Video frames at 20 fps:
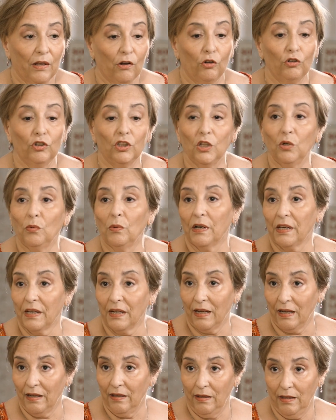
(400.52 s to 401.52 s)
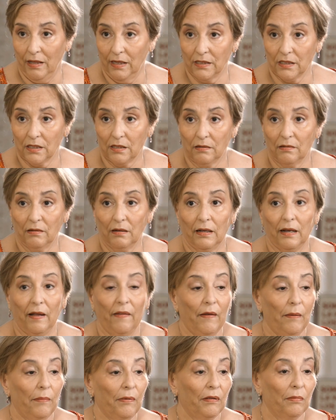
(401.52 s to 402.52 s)
continuas recaídas,
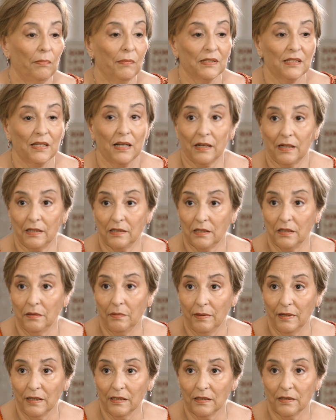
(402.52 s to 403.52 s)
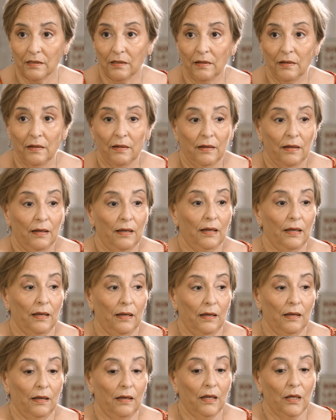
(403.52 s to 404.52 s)
cada vez más agresivas
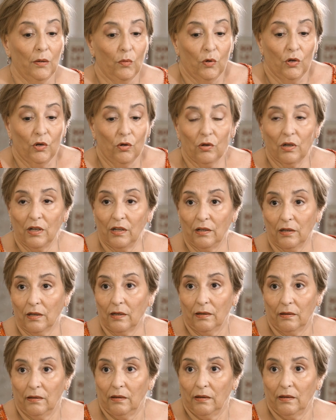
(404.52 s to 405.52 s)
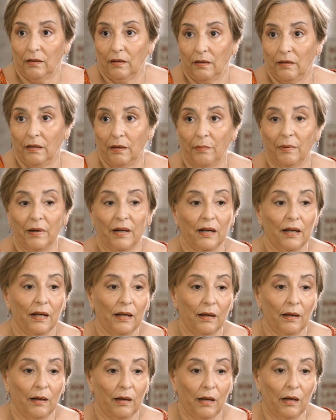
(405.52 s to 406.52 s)
y, bueno, que, llevan
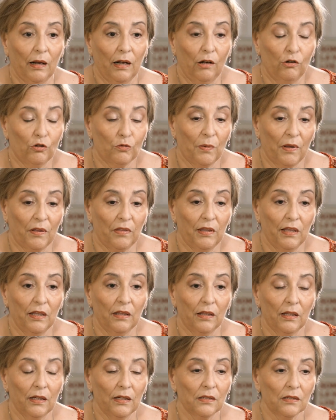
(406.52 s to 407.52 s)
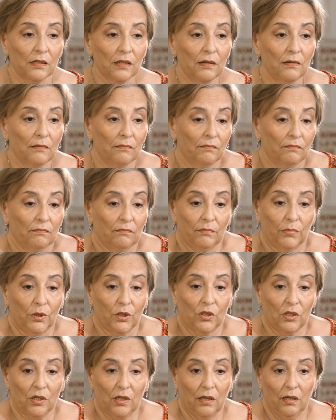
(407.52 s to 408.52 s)
a, los pacientes,
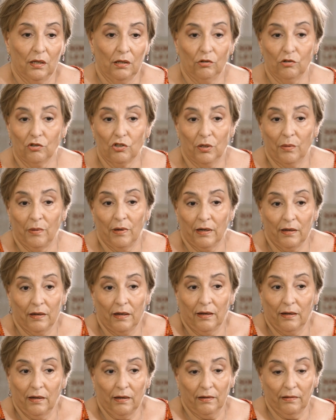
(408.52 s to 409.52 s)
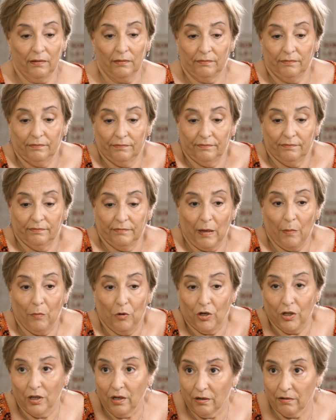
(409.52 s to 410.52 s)
pues eh, nos llevan a,
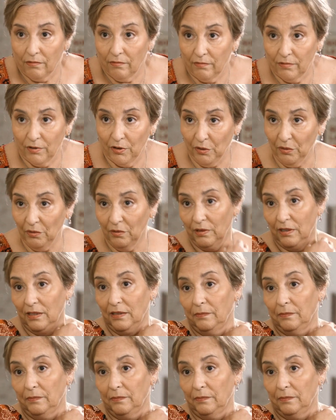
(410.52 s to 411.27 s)
morir, ¿no?